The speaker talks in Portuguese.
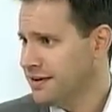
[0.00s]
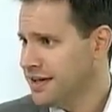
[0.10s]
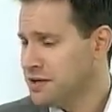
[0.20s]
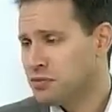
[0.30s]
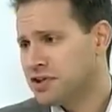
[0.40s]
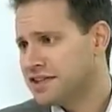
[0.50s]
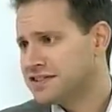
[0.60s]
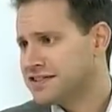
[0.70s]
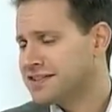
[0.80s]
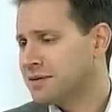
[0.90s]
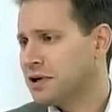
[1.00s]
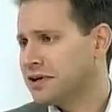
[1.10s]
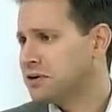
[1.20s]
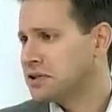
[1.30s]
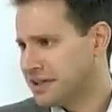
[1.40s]
E muitas vezes o trabalho
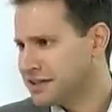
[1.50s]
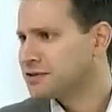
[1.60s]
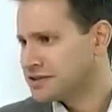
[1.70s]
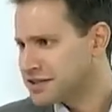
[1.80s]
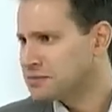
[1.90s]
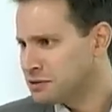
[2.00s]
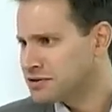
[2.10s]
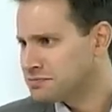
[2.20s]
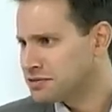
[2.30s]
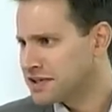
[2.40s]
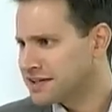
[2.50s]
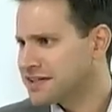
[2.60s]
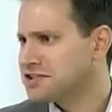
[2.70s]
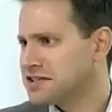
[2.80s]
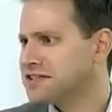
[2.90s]
caiu até nas nossas mãos, porque as
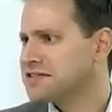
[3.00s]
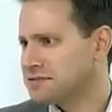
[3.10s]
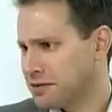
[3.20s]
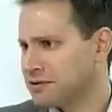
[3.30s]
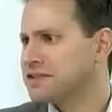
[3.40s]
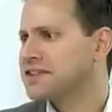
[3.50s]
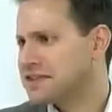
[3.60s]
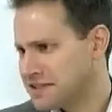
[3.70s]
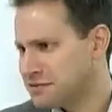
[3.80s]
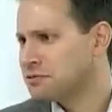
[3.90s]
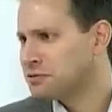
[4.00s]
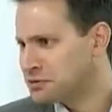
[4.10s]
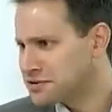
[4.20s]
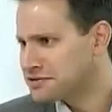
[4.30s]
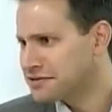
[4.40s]
agências de São Paulo terceirizavam
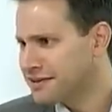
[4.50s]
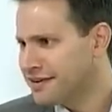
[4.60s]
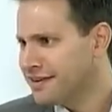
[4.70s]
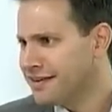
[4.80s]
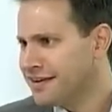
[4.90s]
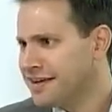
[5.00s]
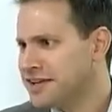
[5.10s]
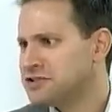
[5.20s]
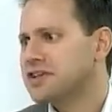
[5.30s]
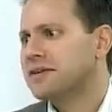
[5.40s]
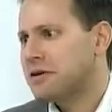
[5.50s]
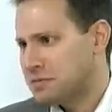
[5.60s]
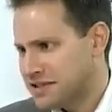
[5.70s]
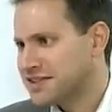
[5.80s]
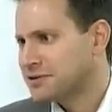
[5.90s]
conosco e a gente acabava
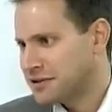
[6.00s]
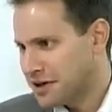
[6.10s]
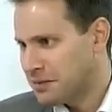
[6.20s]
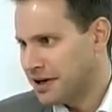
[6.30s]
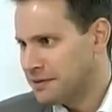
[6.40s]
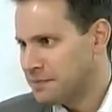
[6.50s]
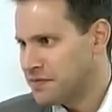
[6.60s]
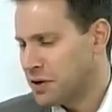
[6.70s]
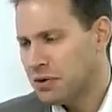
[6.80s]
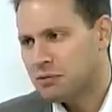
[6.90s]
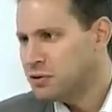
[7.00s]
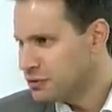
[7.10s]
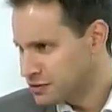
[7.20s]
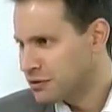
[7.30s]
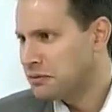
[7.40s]
prestando o trabalho. Então é
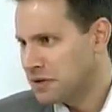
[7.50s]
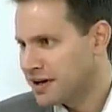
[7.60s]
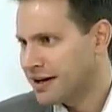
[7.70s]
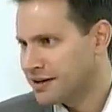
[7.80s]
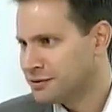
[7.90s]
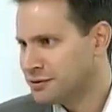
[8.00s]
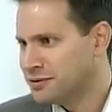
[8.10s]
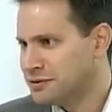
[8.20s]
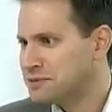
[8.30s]
curioso como o mercado